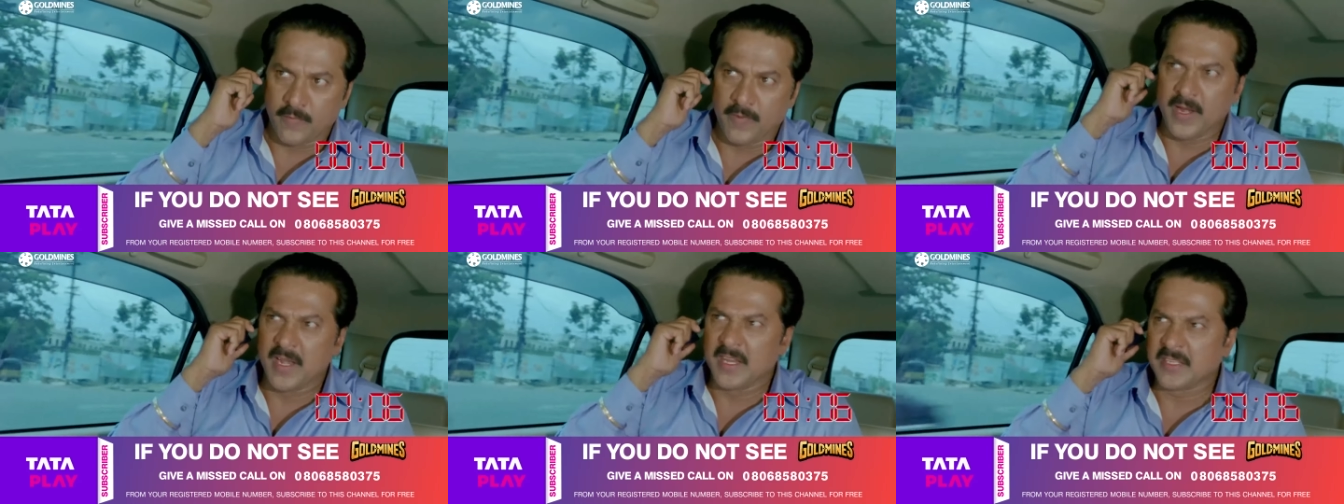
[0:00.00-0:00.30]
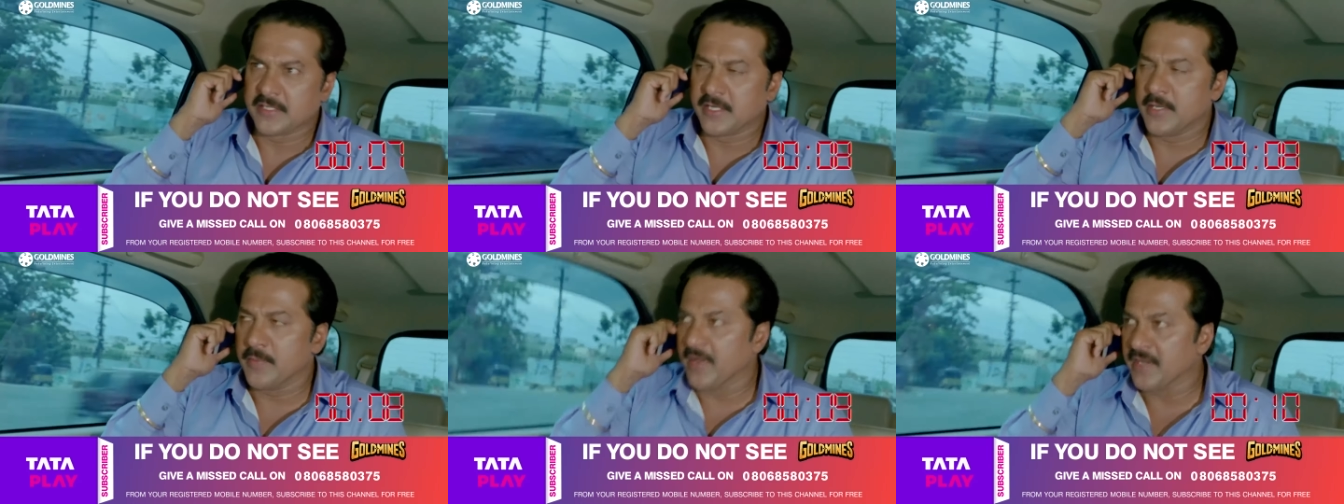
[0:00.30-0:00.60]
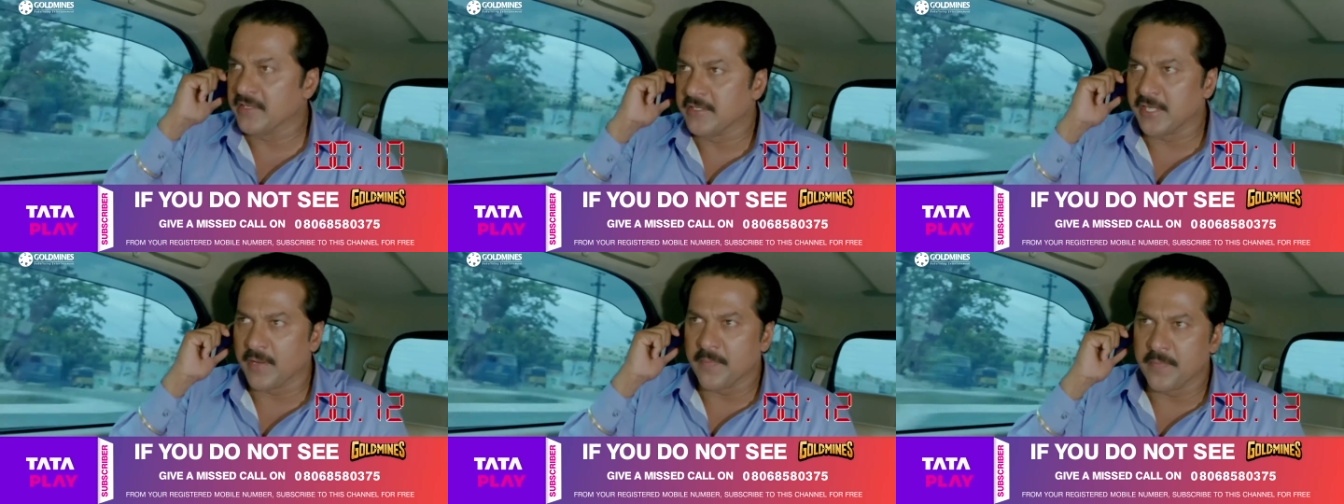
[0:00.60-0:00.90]
श्रीमन को
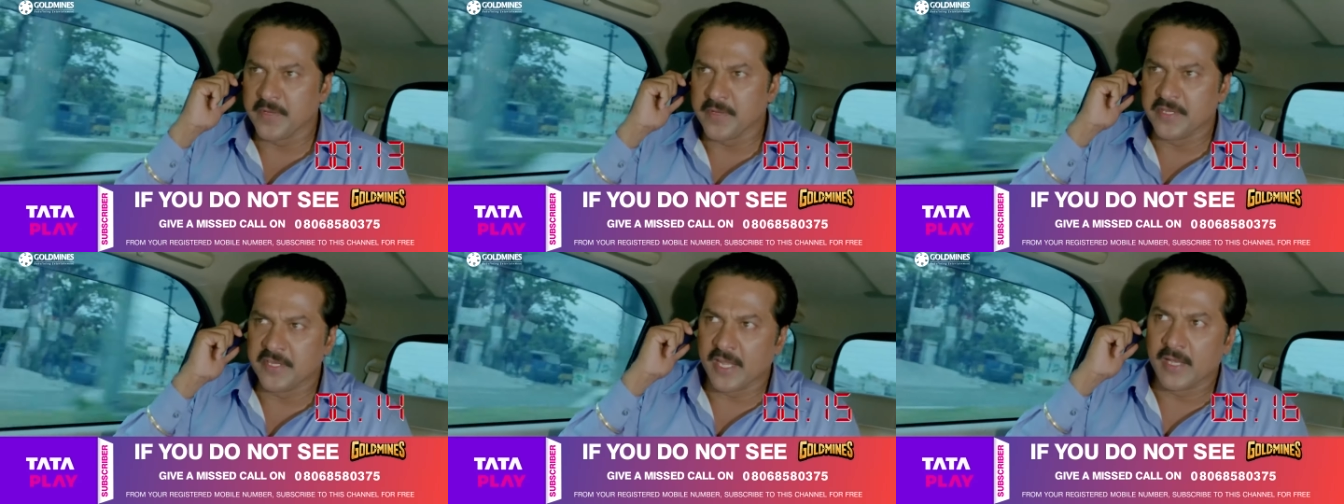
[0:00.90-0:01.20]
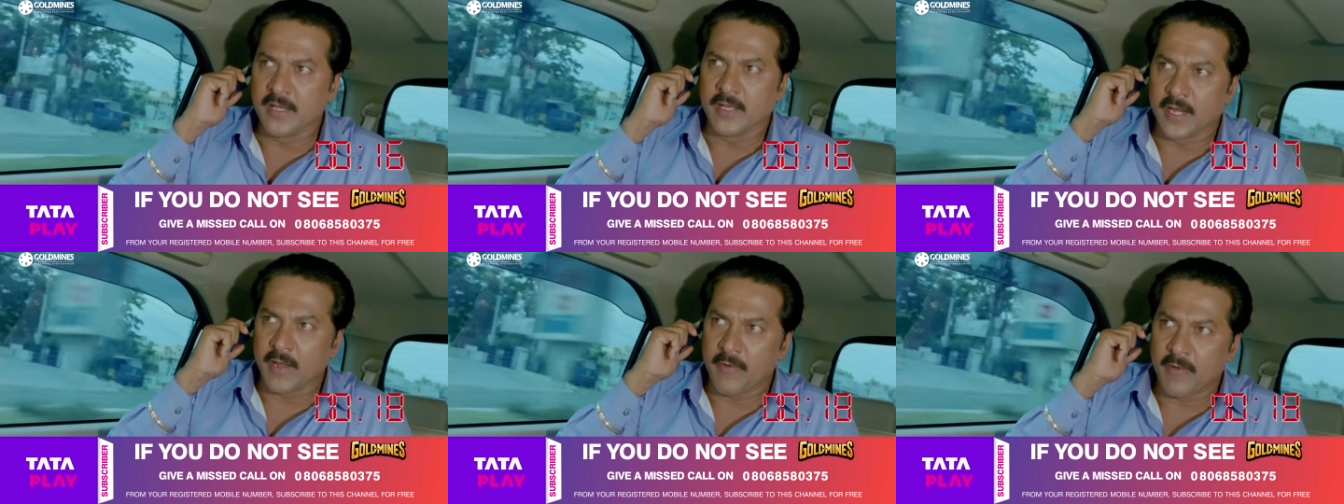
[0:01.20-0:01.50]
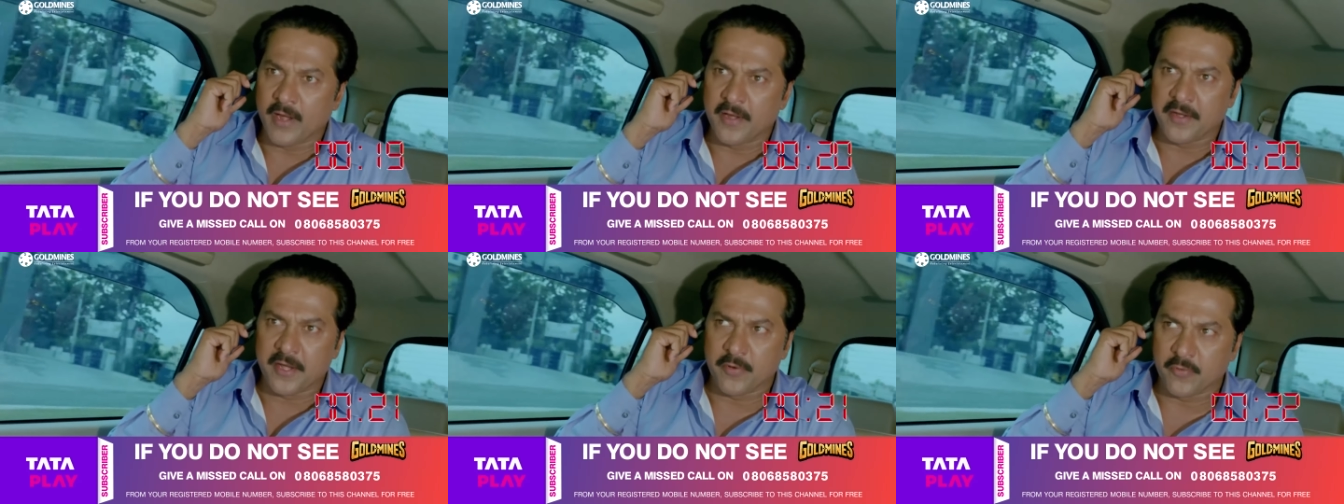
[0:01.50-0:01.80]
मंदिर से जेल
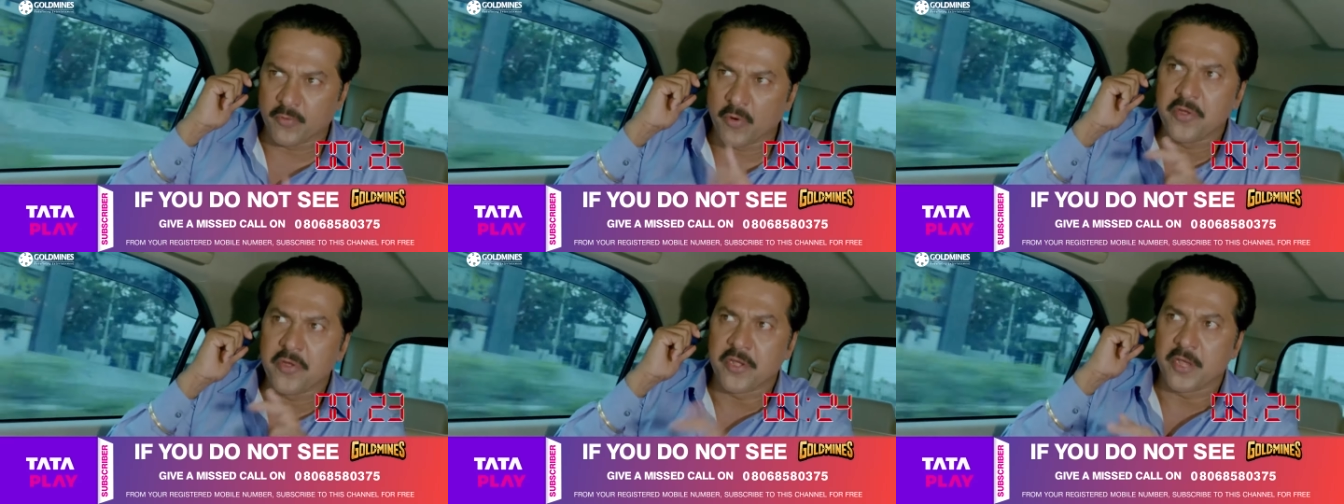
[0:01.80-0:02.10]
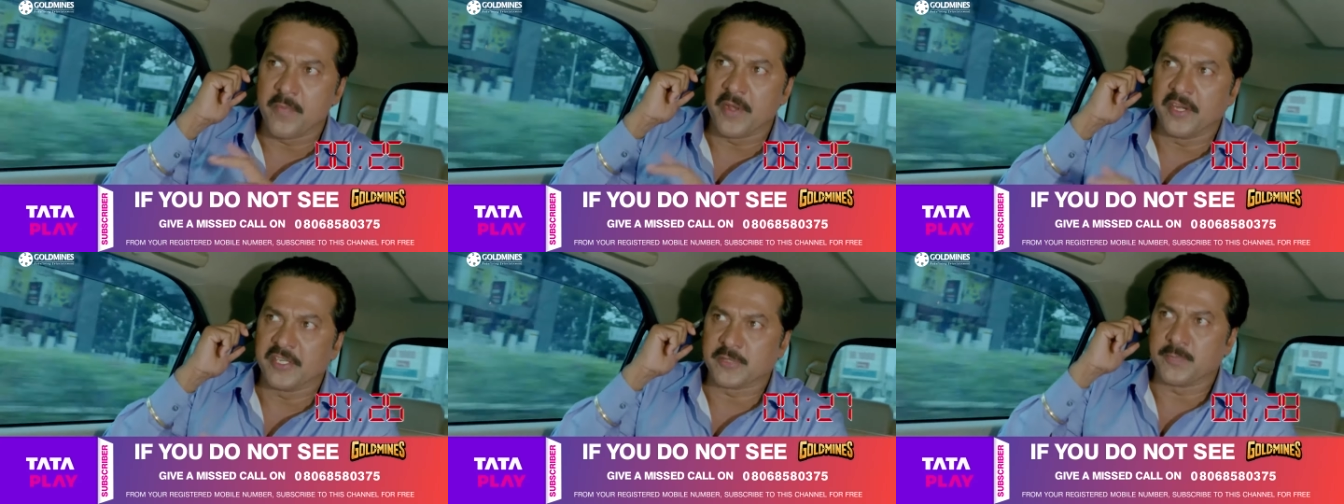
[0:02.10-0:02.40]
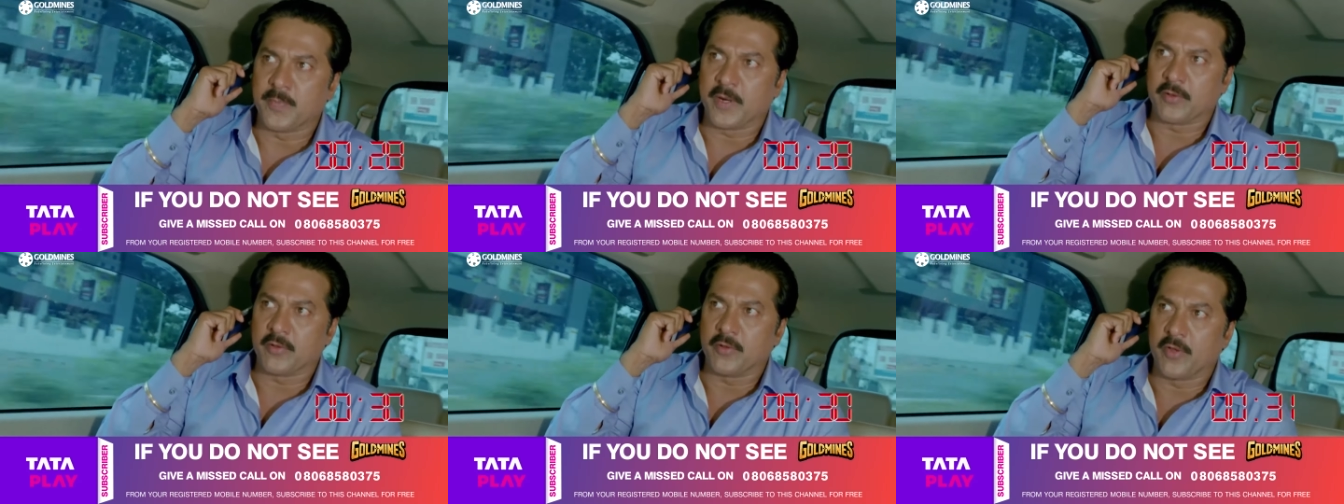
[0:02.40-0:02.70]
पहुंचने में 20 मिनट
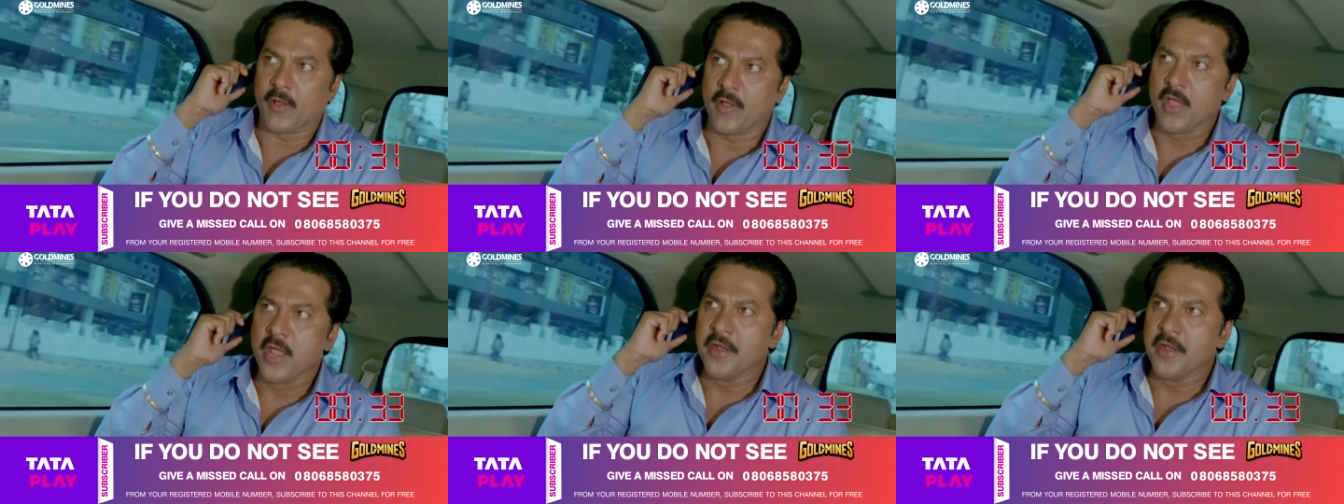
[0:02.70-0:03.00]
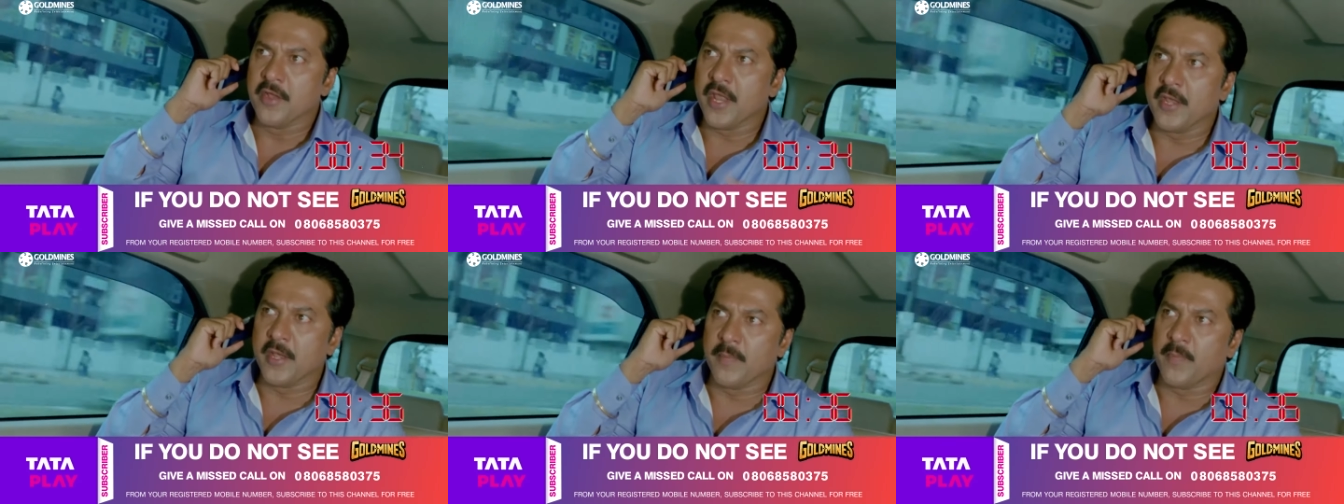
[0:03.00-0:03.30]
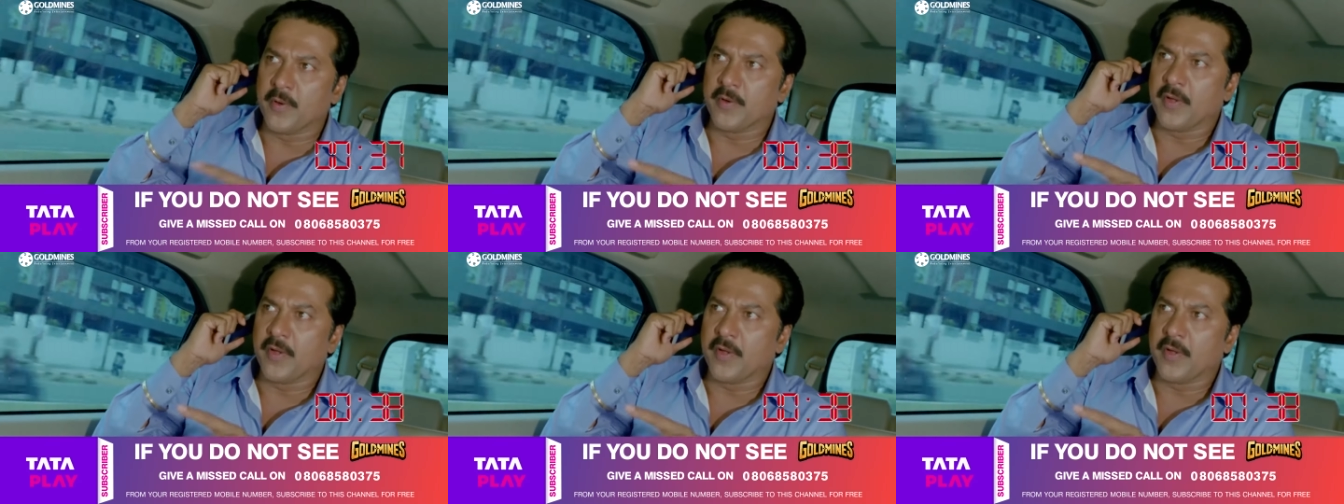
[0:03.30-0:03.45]
लगेंगे और